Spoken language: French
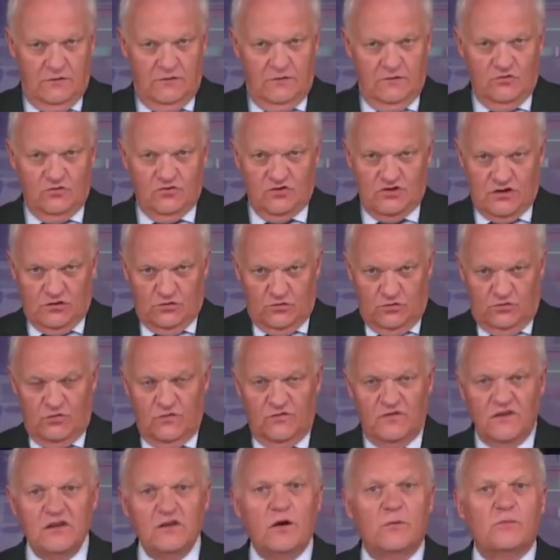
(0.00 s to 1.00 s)
de châteaux de
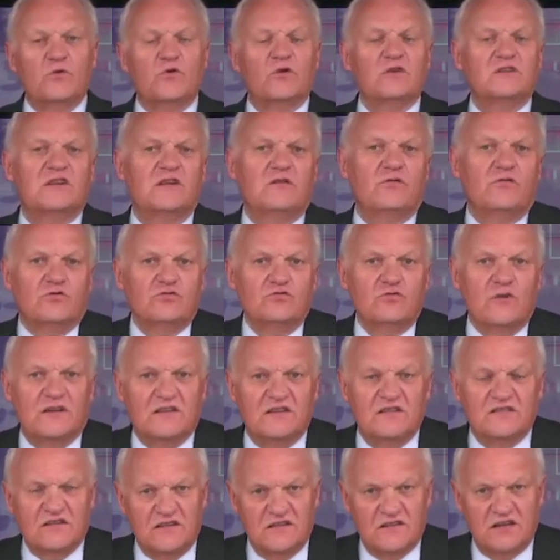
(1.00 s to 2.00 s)
vignobles qui ont été vendus à
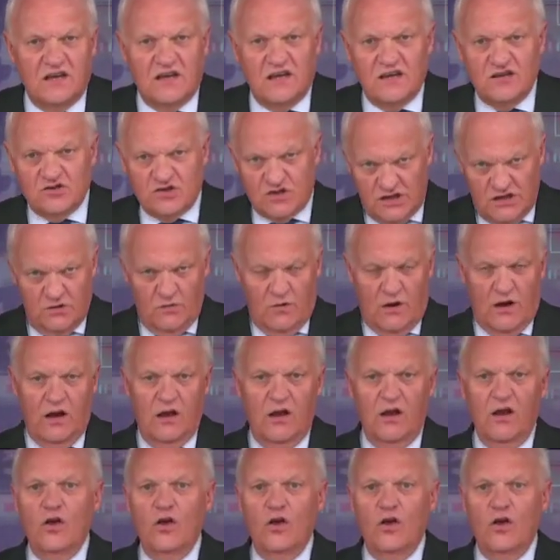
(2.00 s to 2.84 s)
des intérêts chinois.